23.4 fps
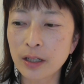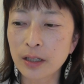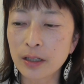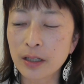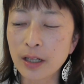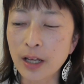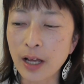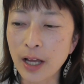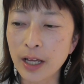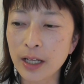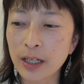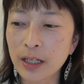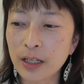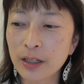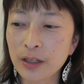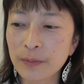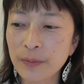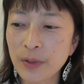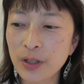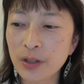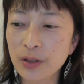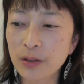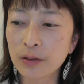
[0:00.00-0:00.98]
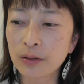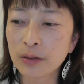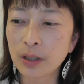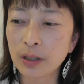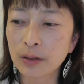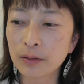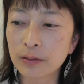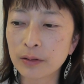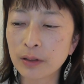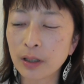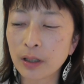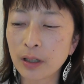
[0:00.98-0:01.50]
かに「はいやります」って
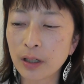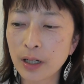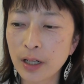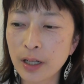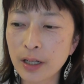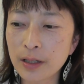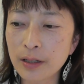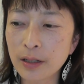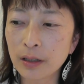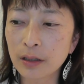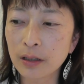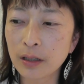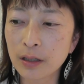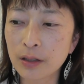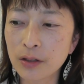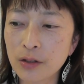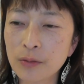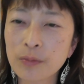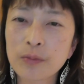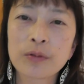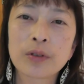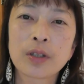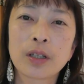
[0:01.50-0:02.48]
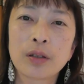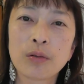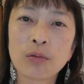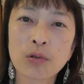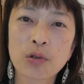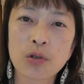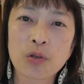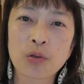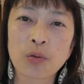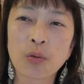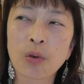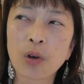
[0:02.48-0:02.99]
言ってからさて自分でど
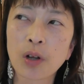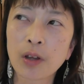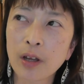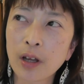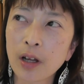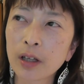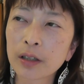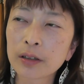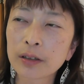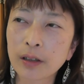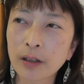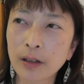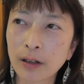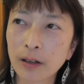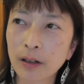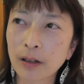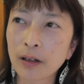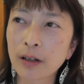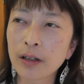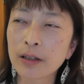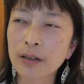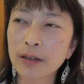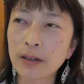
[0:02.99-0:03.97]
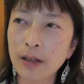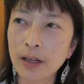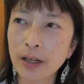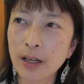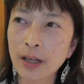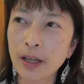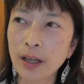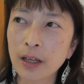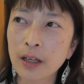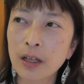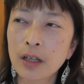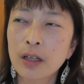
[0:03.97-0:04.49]
うしようかなって考え
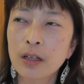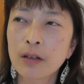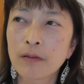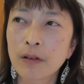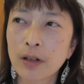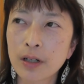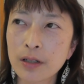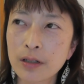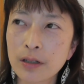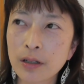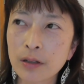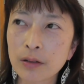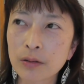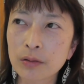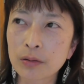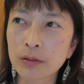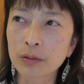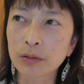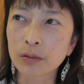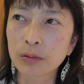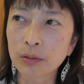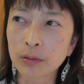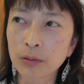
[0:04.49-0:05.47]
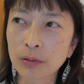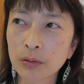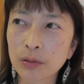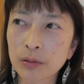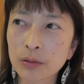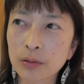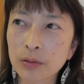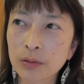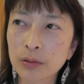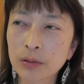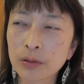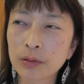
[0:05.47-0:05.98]
て割り算すると
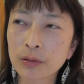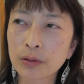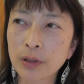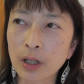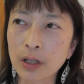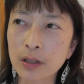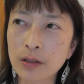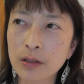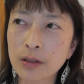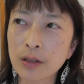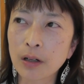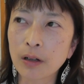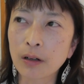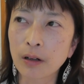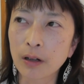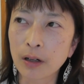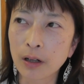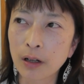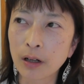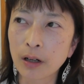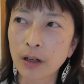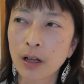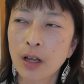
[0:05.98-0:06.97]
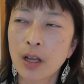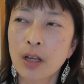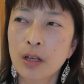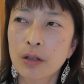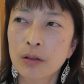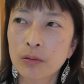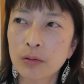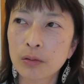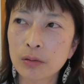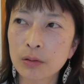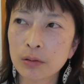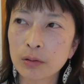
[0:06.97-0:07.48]
そういう感じだから
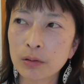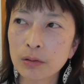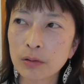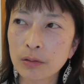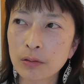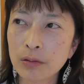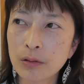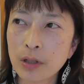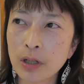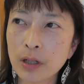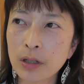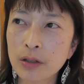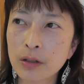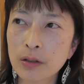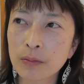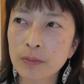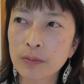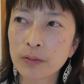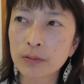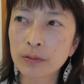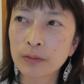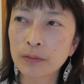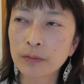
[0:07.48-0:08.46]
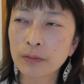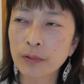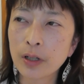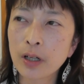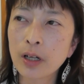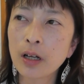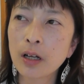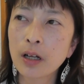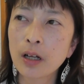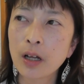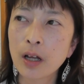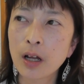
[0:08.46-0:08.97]
そうするとじゃあ自分
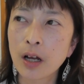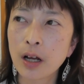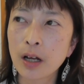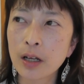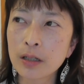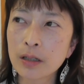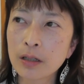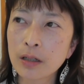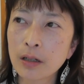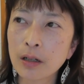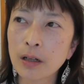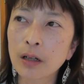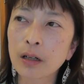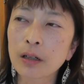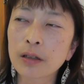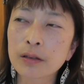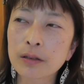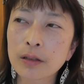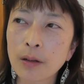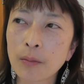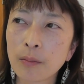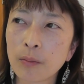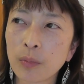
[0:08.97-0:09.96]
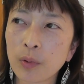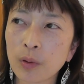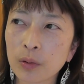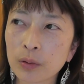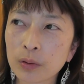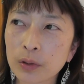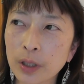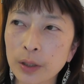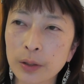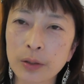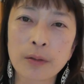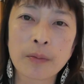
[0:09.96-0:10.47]
は朝3
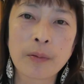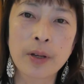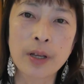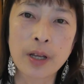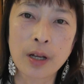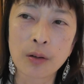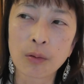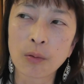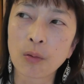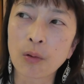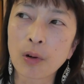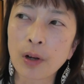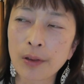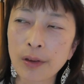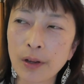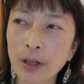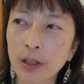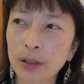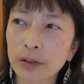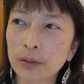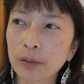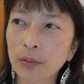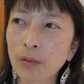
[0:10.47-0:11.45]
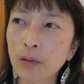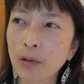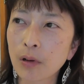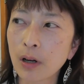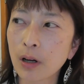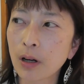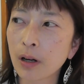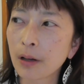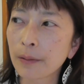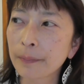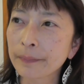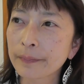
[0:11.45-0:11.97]
本例えばやろうかなと
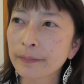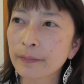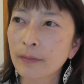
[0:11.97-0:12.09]
か